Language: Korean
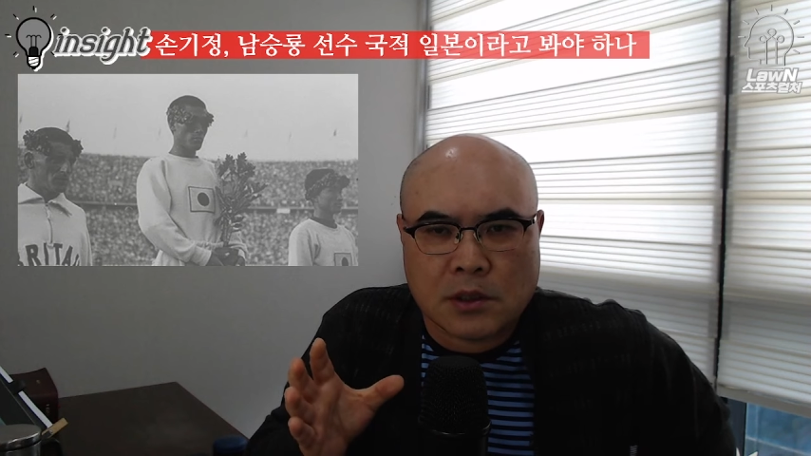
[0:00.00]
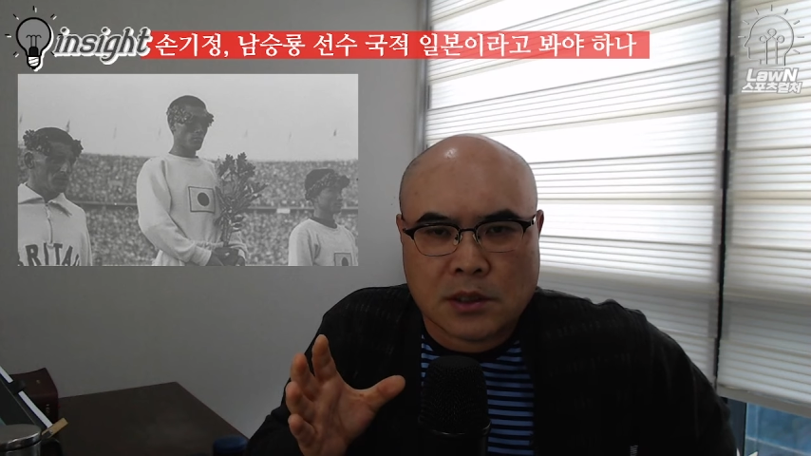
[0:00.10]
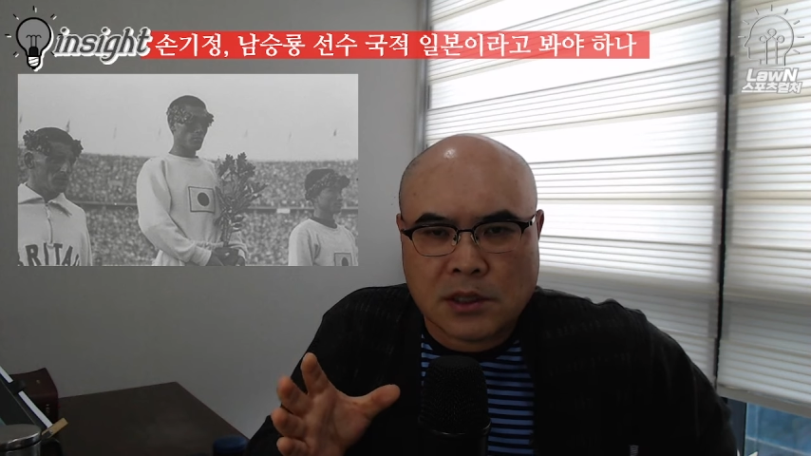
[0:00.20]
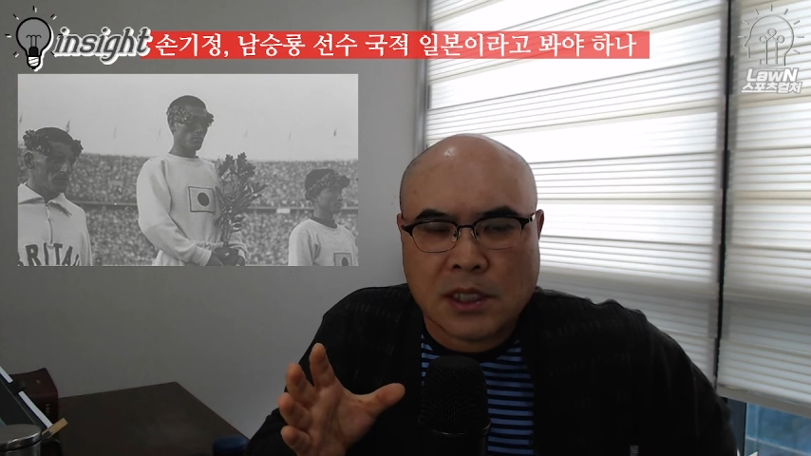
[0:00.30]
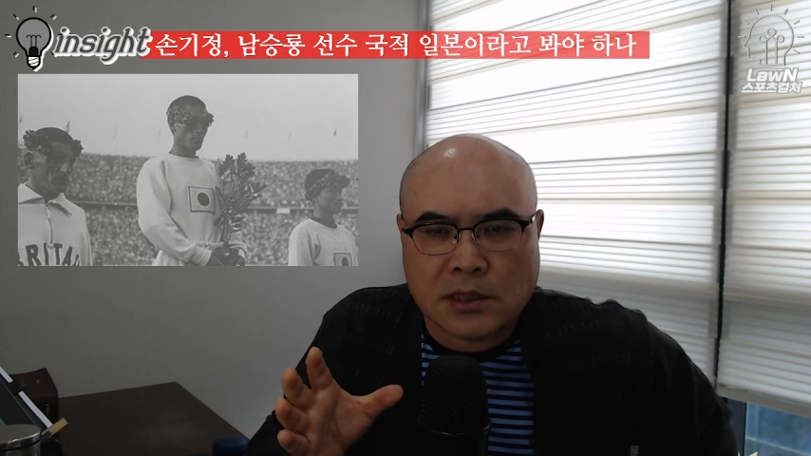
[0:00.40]

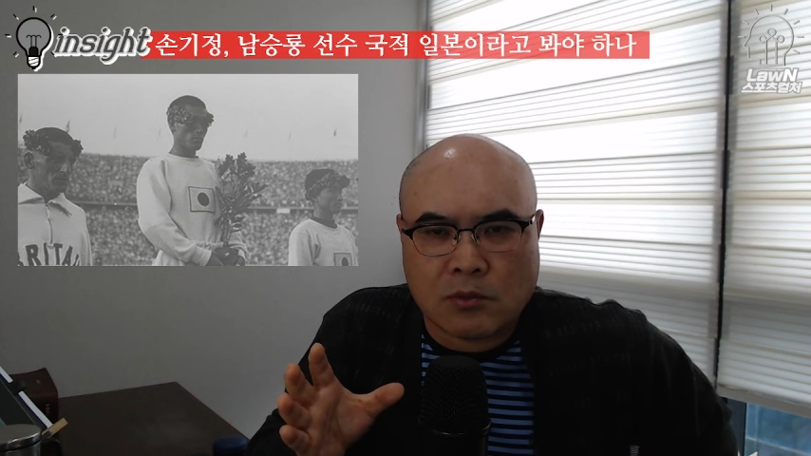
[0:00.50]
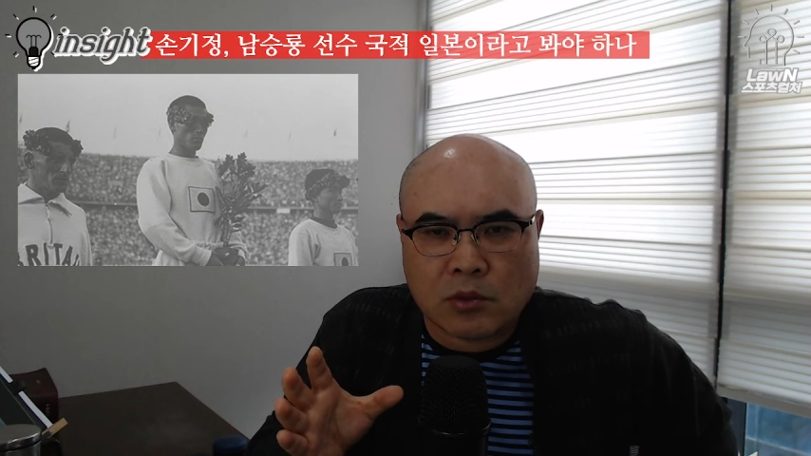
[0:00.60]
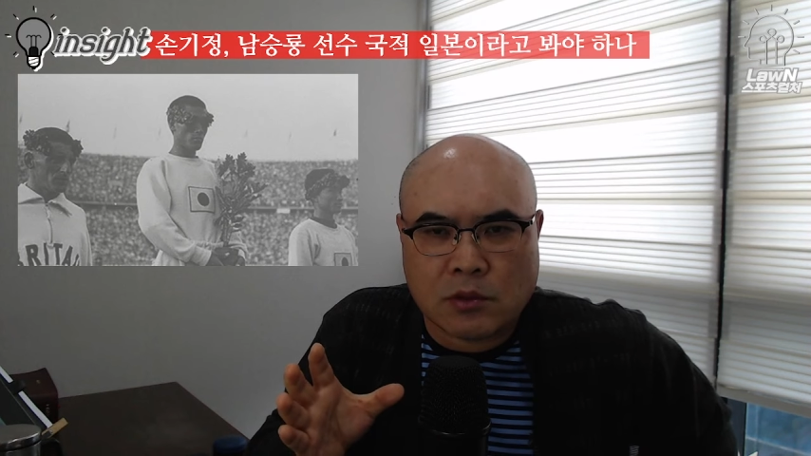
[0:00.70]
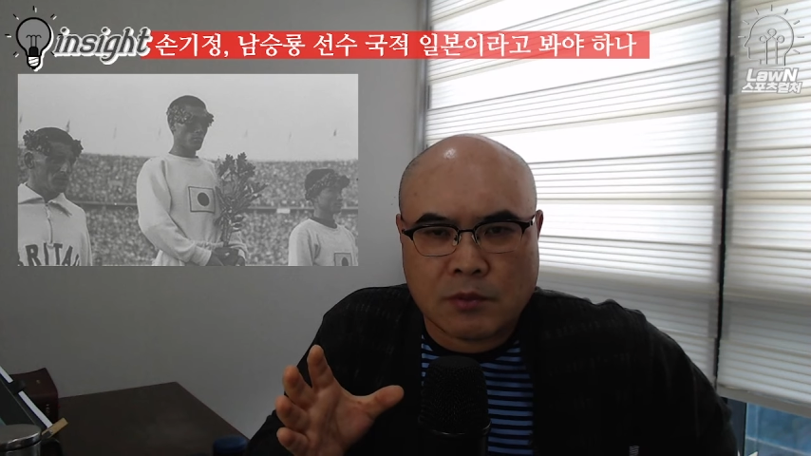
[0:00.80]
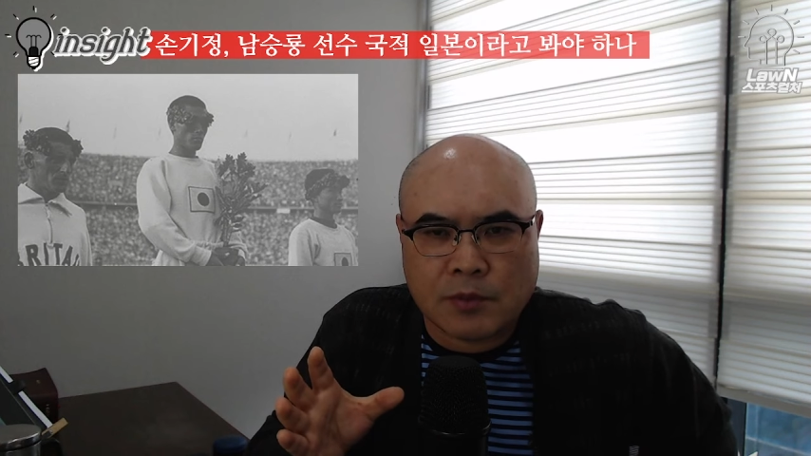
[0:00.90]
지금까지
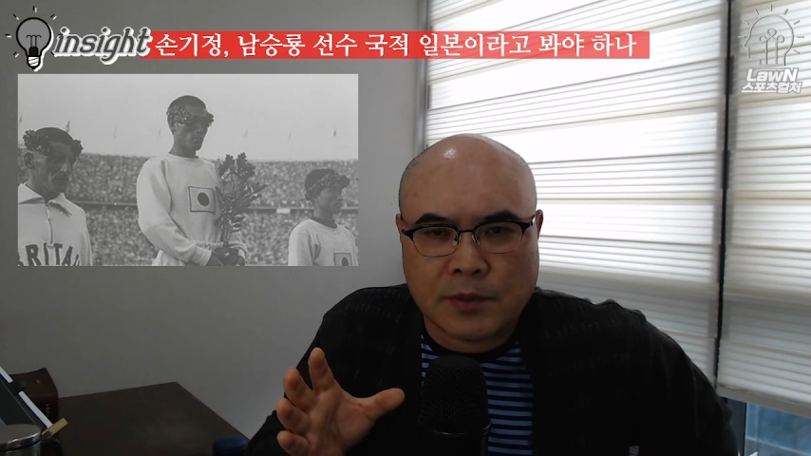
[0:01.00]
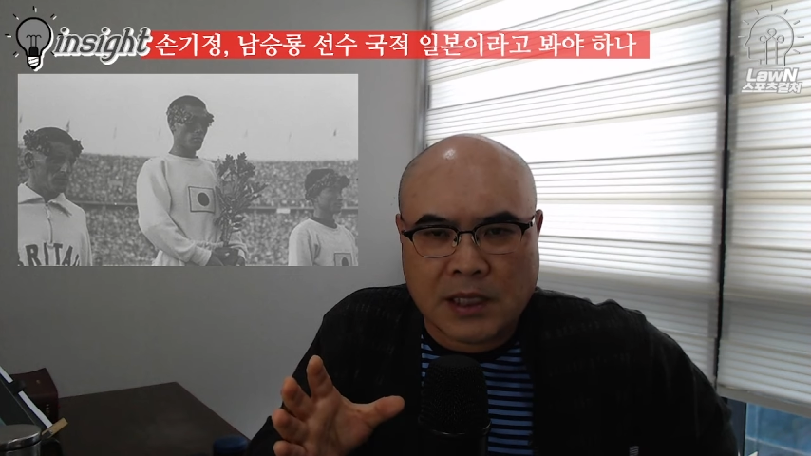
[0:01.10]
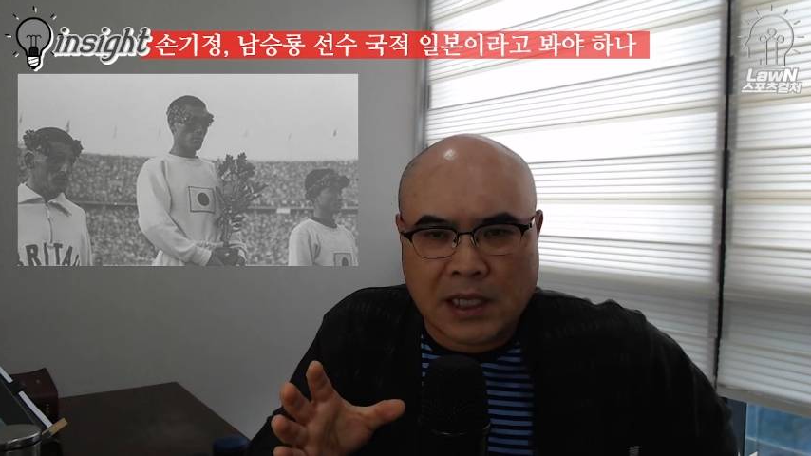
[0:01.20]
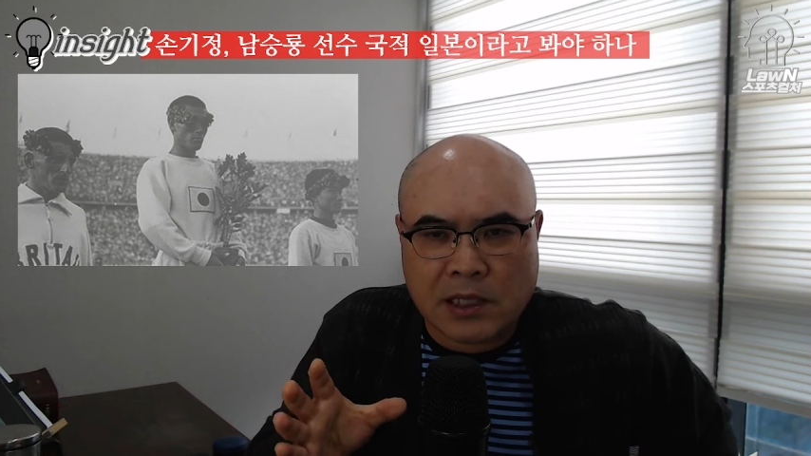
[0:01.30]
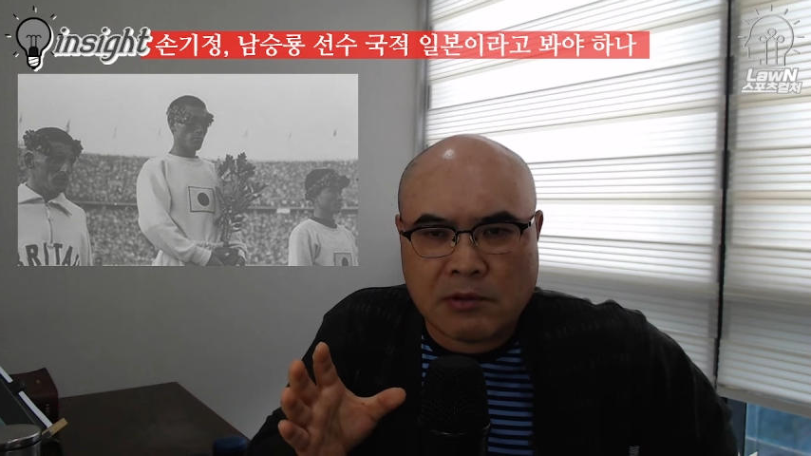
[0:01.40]
모든 헌법이
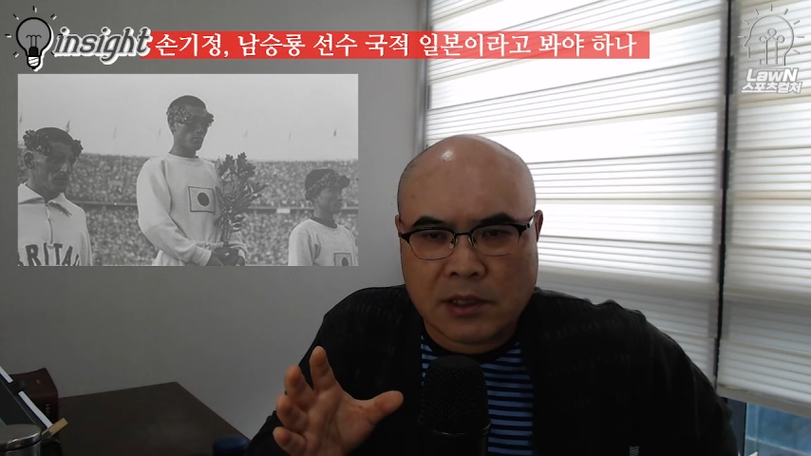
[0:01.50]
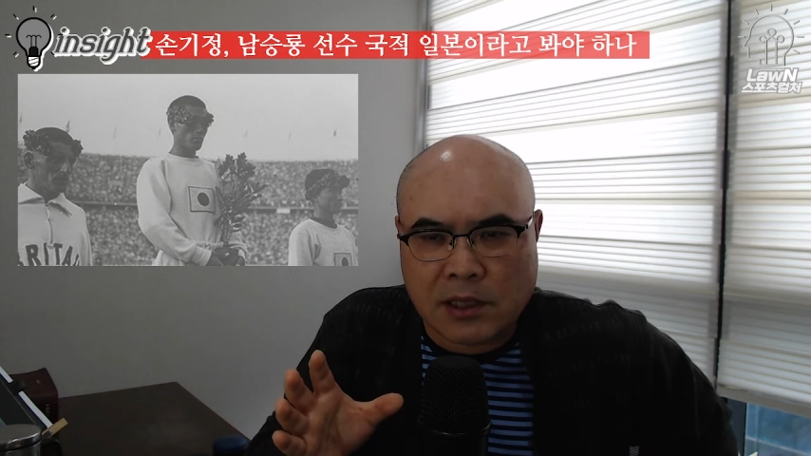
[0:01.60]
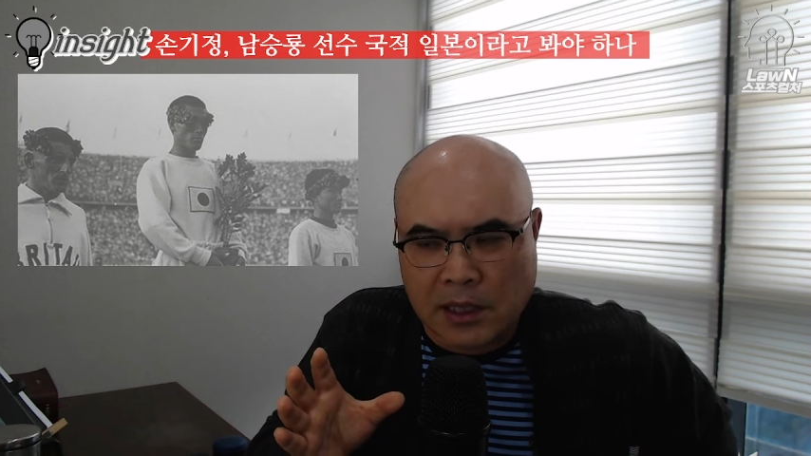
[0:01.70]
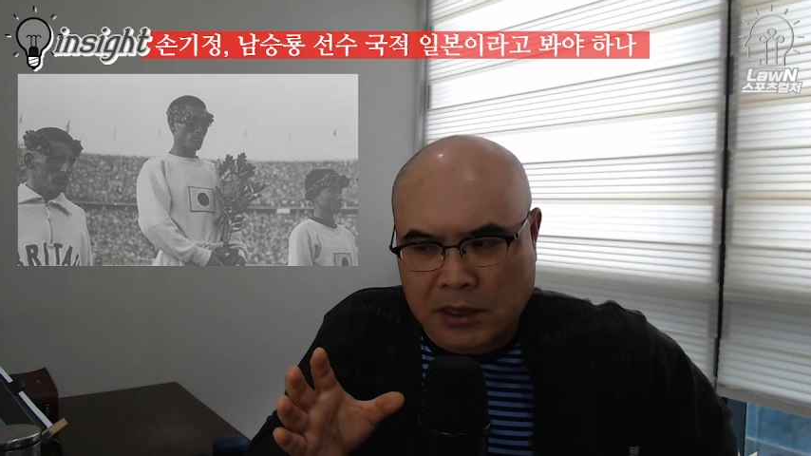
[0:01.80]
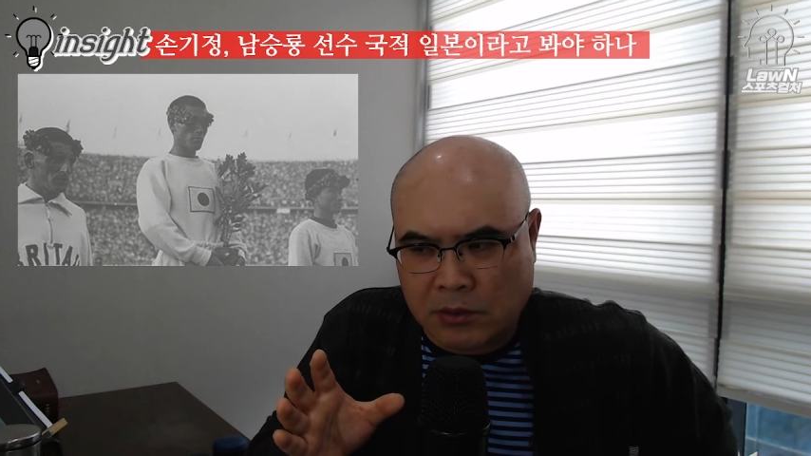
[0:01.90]
다
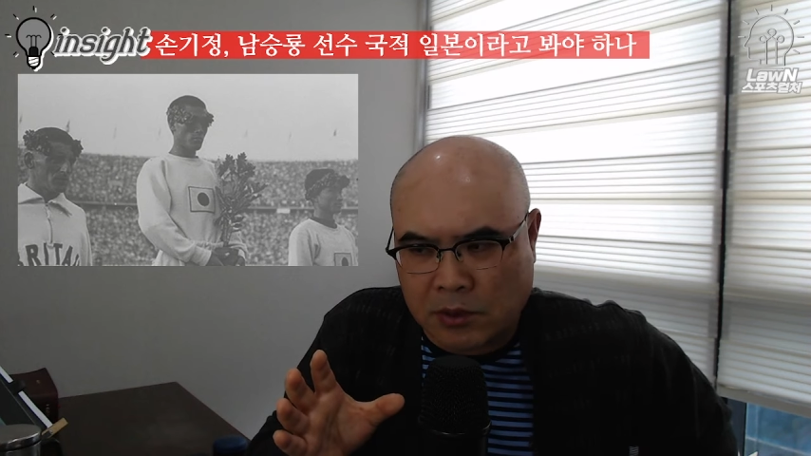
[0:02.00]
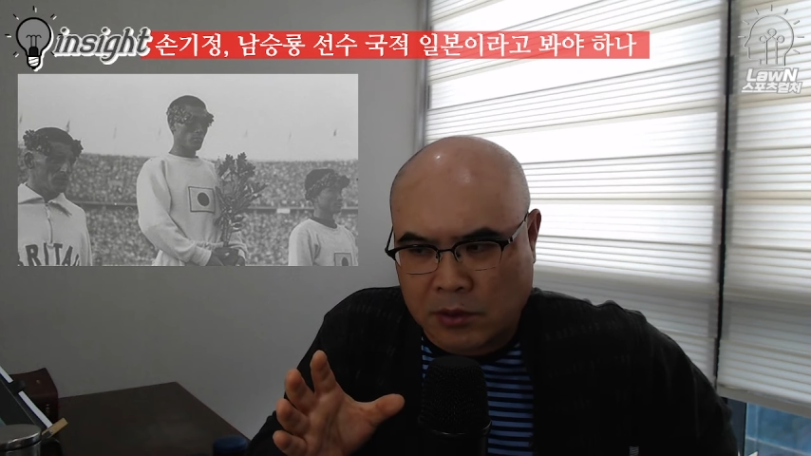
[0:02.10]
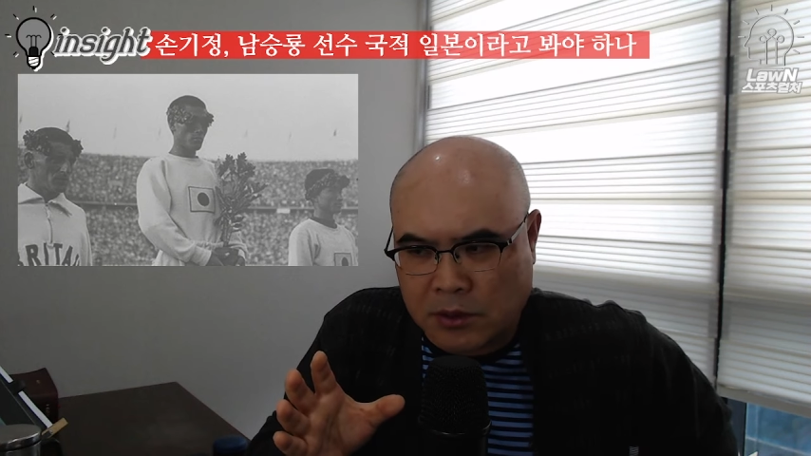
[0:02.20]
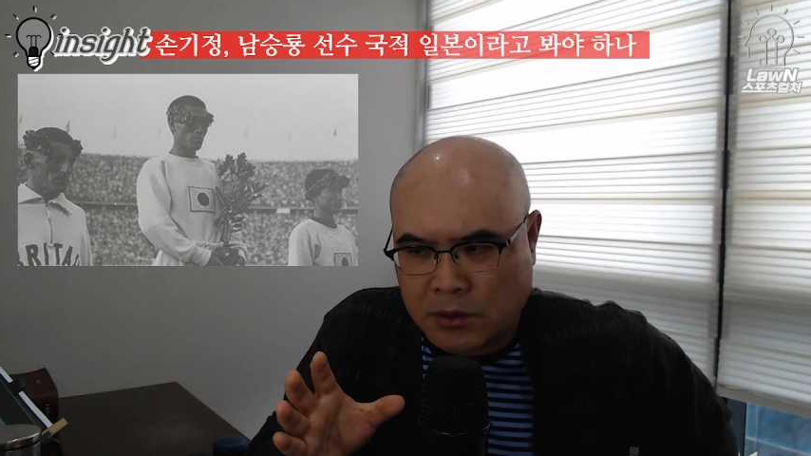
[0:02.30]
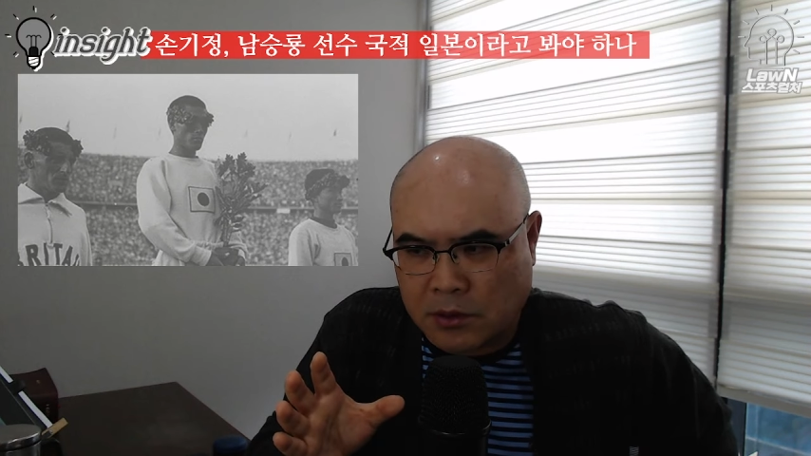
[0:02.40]
일관되게 가져왔던
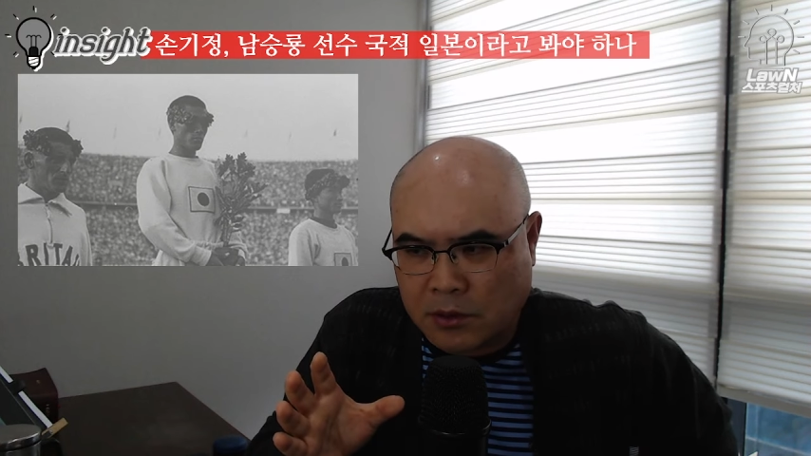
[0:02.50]
것이죠.